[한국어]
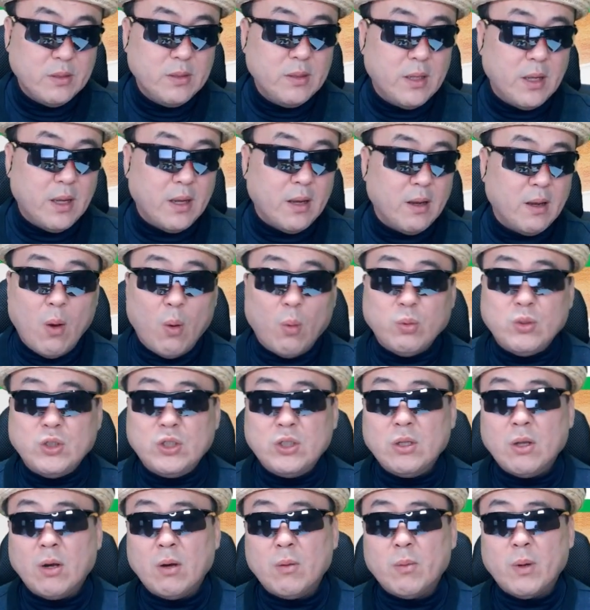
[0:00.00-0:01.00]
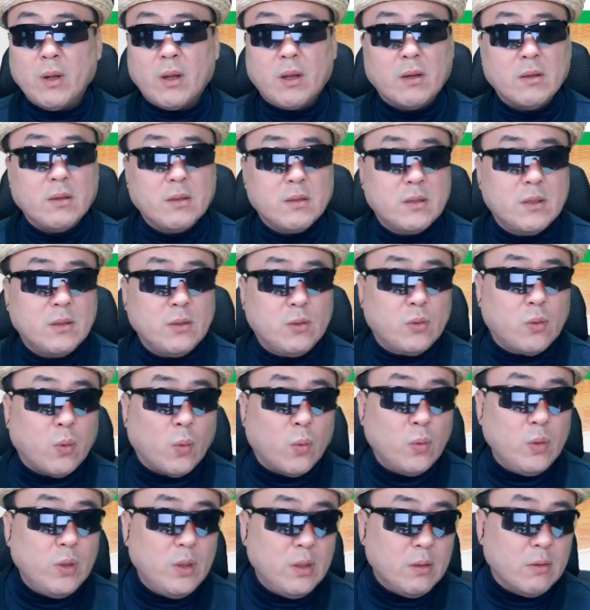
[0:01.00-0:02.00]
근데 지나고 보니까 그
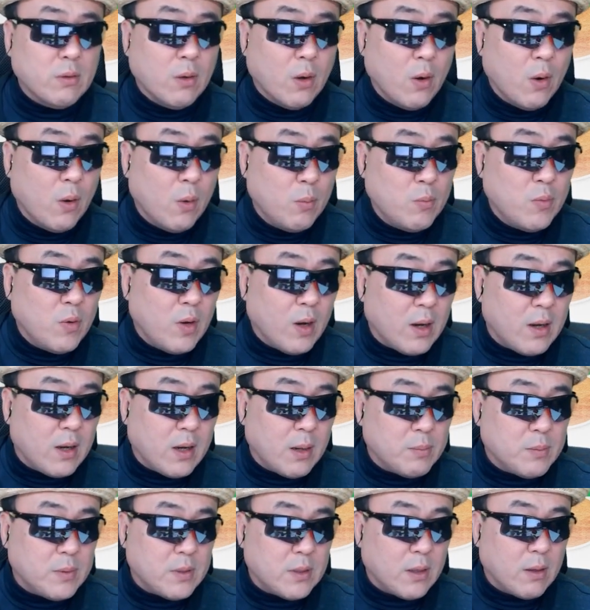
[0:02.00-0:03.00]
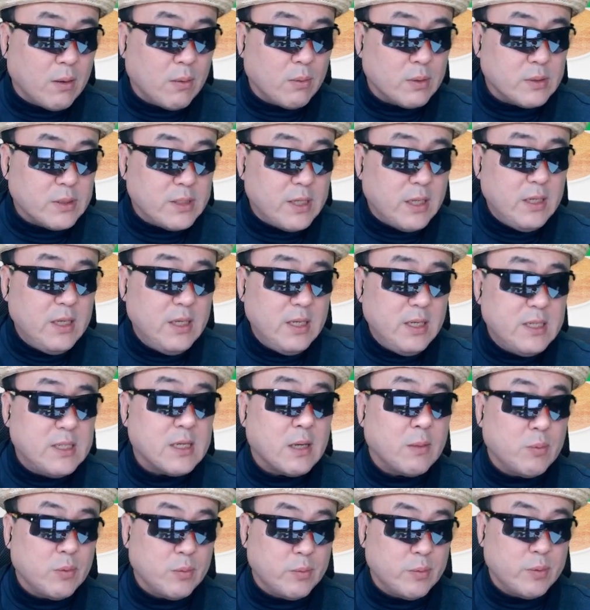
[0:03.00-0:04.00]
돈이 너무 아깝더라고요.
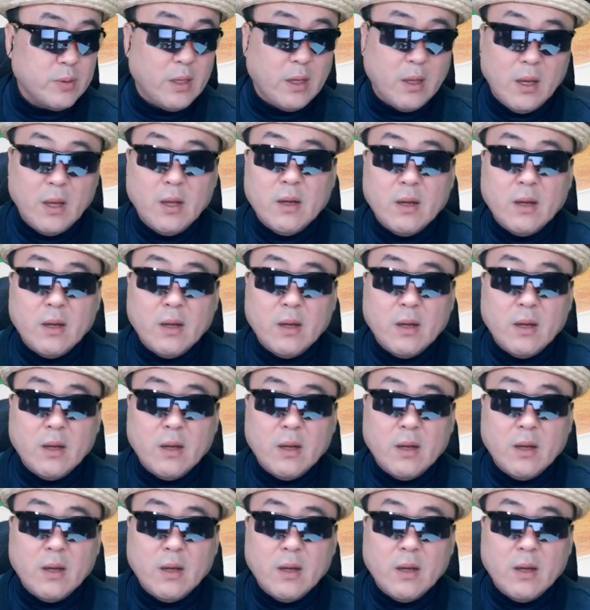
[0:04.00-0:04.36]
이자 부분이.